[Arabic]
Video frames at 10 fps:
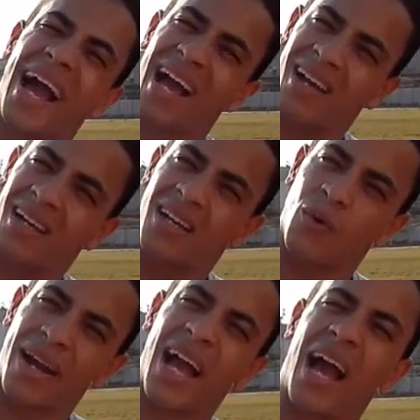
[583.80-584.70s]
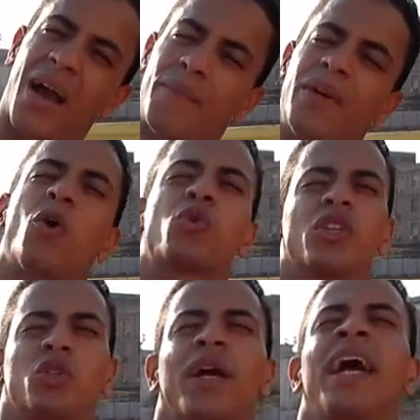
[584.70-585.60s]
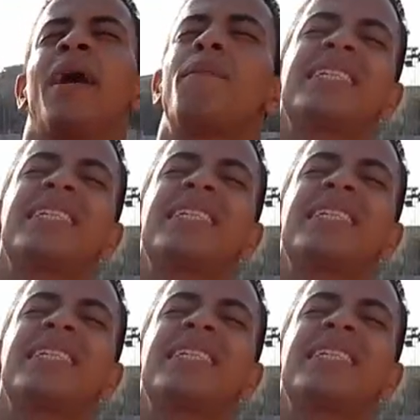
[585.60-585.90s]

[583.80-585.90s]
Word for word: الوجع وجع بياخد وقت شويه